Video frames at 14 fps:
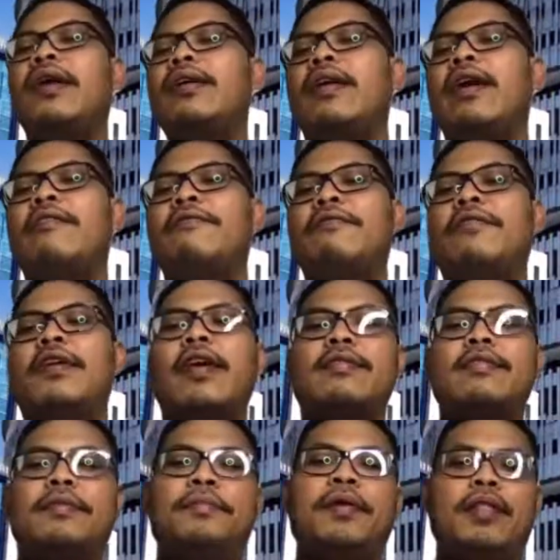divingnya
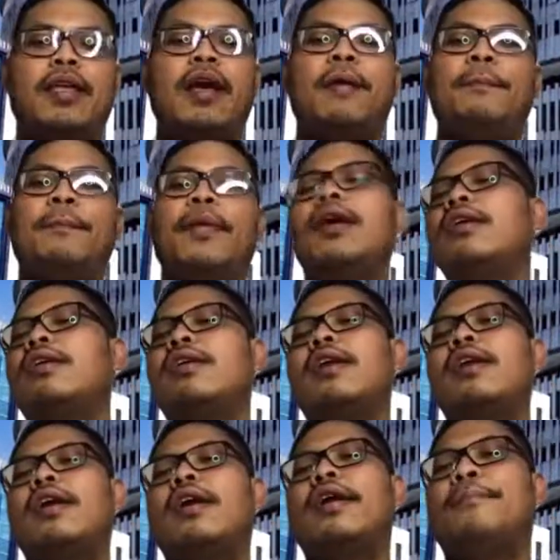seperti apa
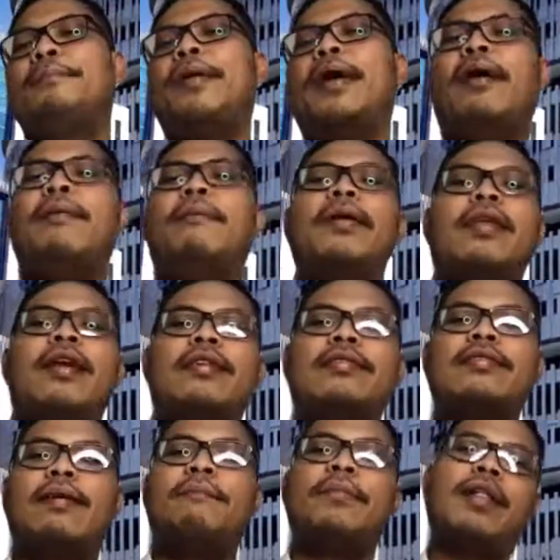pengambilan
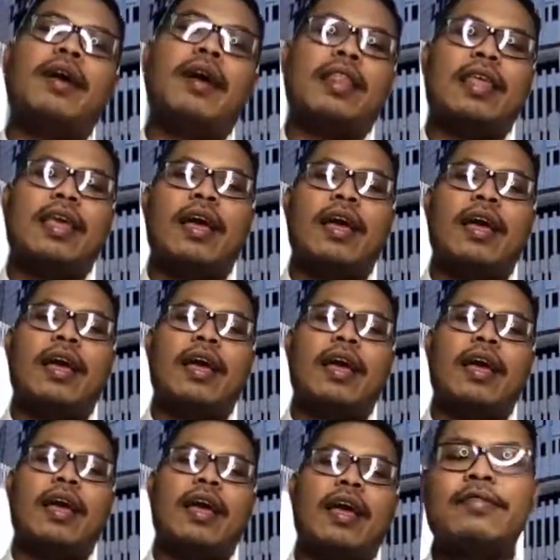sampel ketika
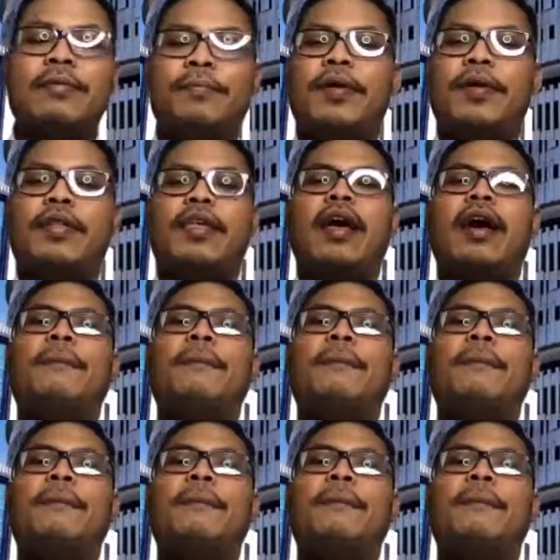diving seperti